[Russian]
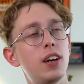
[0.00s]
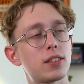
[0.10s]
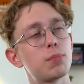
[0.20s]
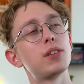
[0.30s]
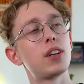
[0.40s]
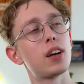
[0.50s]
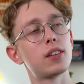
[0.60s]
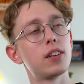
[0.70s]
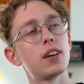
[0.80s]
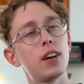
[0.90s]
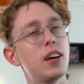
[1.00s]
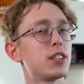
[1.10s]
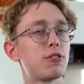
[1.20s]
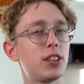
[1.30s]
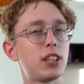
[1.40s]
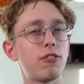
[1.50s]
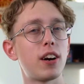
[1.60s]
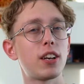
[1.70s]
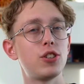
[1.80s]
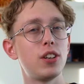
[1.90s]
смотреть на своих
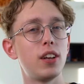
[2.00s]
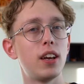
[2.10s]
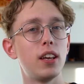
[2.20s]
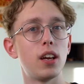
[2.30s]
товарищей